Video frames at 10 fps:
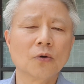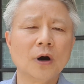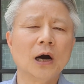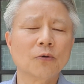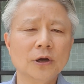
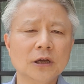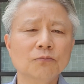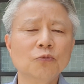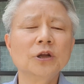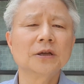하고
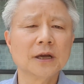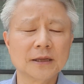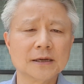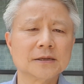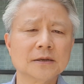있는 무리들에
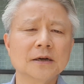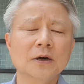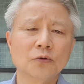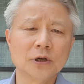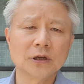대해서
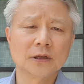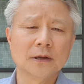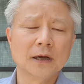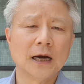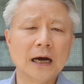우리는
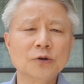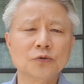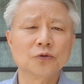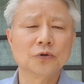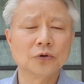아주